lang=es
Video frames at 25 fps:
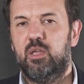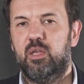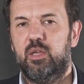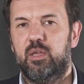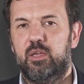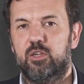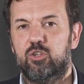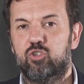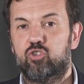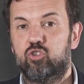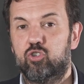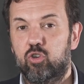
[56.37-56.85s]

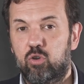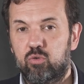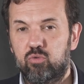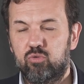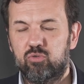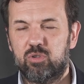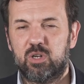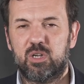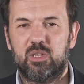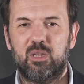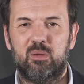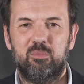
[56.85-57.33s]
eh, son
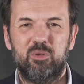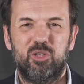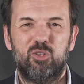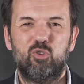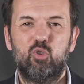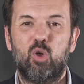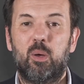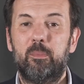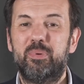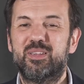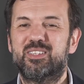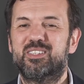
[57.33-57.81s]
un
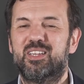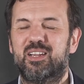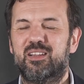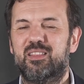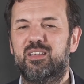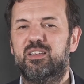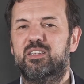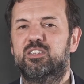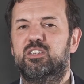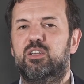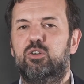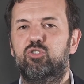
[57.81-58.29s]
tratamiento a pesar
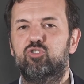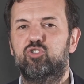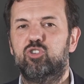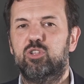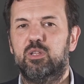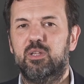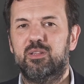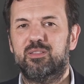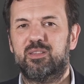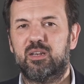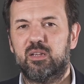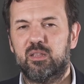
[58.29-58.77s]
de que se
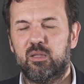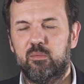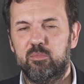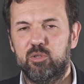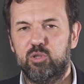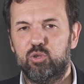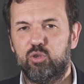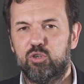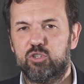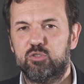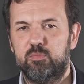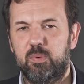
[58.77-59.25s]
consideran
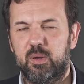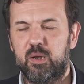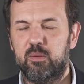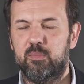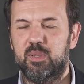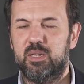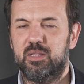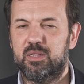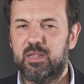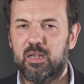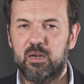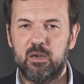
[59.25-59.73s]
tratamiento
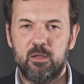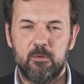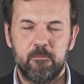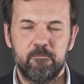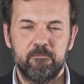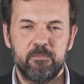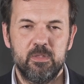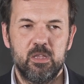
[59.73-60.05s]
experimental